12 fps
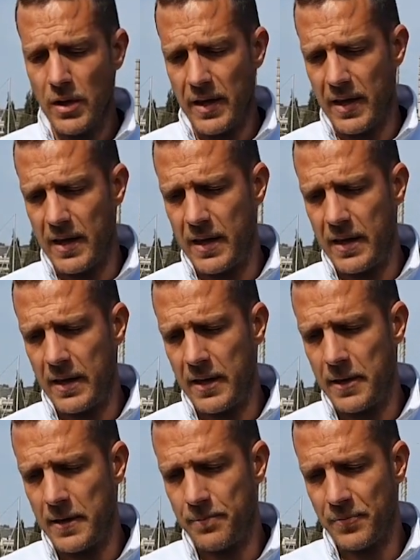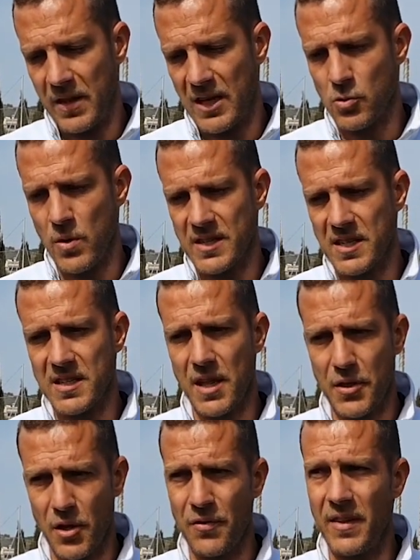Eh, es una
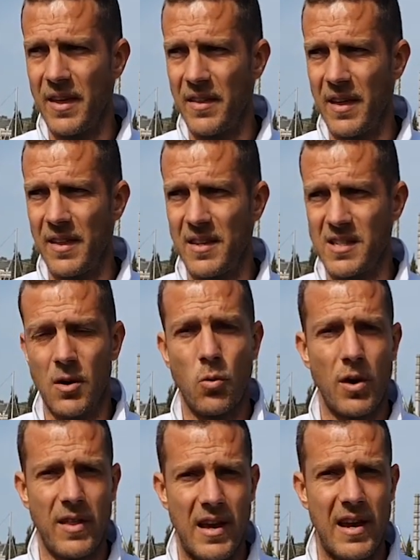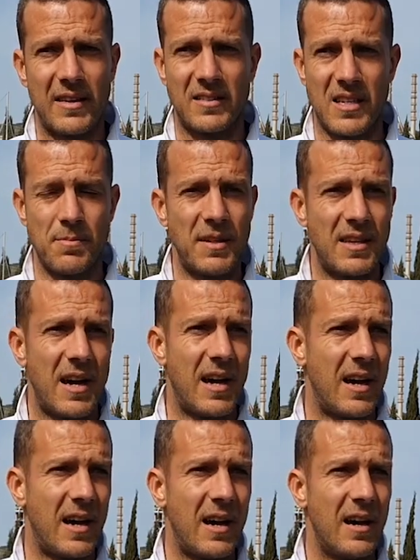sensación de, seguridad la que transmite
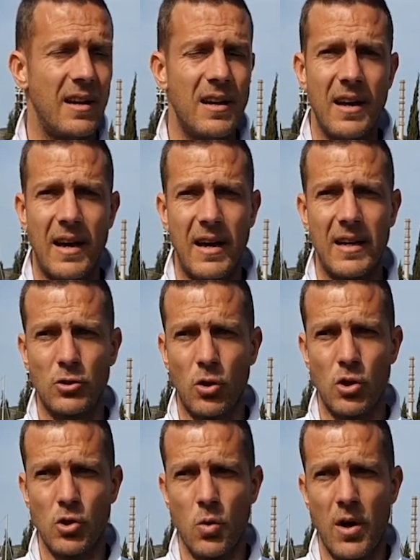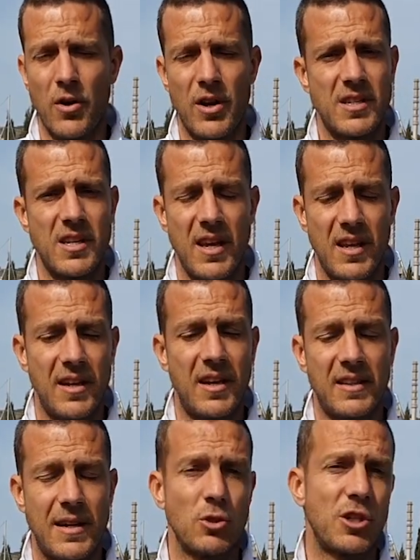a todos los jugadores y
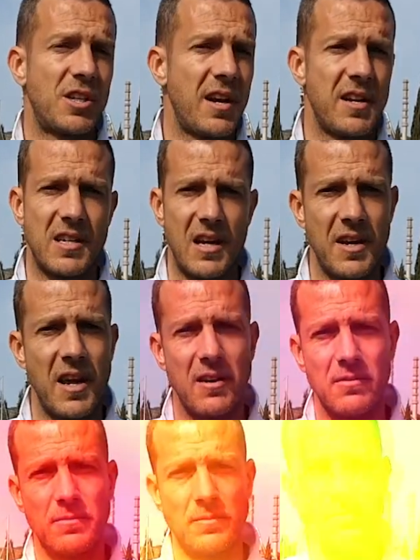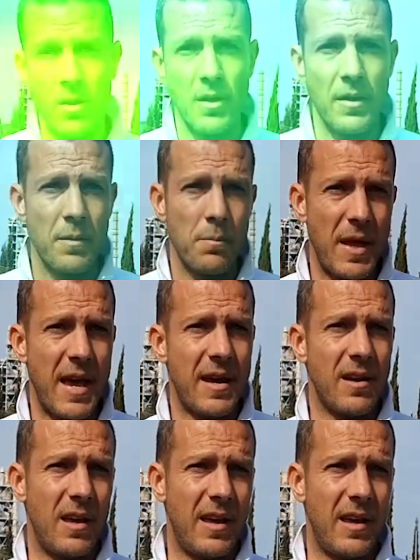que tenemos que seguir en esa línea.
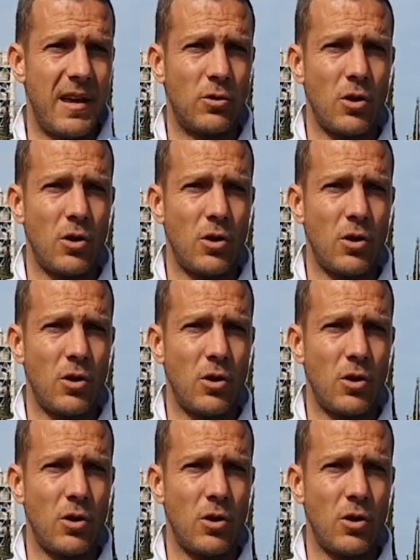Bien, eh,